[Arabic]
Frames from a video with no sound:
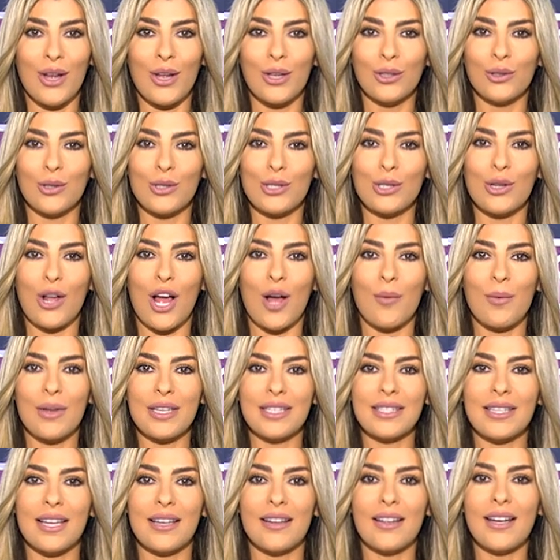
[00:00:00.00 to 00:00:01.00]
تصلوا على
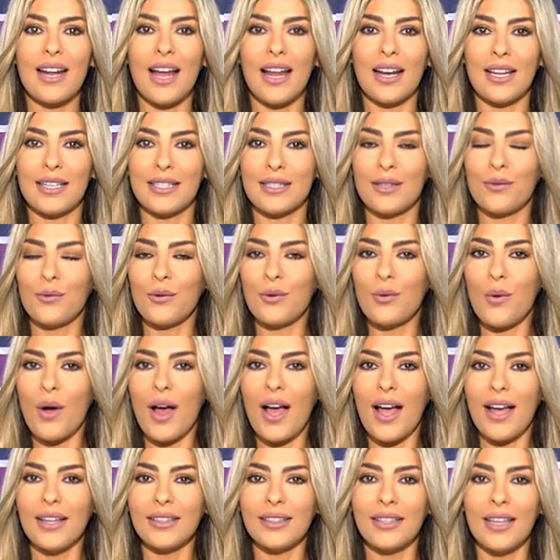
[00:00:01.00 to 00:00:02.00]
بستلر على
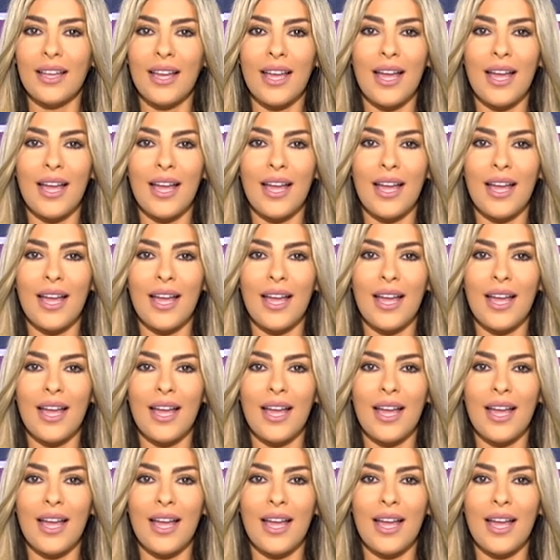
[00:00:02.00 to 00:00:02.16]
01